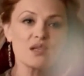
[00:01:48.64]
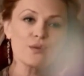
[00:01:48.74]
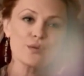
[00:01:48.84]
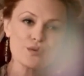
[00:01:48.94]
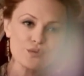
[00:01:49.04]

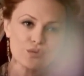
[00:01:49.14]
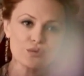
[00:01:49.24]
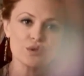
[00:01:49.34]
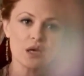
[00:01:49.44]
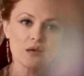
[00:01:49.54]
Birileri
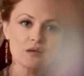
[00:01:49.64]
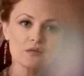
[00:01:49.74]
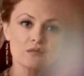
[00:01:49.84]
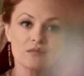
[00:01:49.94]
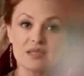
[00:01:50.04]
hoşnut olacak,
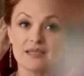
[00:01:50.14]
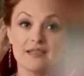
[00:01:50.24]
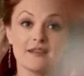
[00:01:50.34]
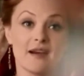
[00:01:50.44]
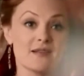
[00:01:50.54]

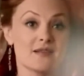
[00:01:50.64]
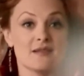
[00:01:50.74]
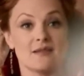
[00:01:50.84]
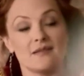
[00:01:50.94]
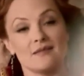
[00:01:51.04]
birileri
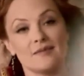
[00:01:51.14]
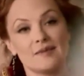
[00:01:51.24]
rahatsız.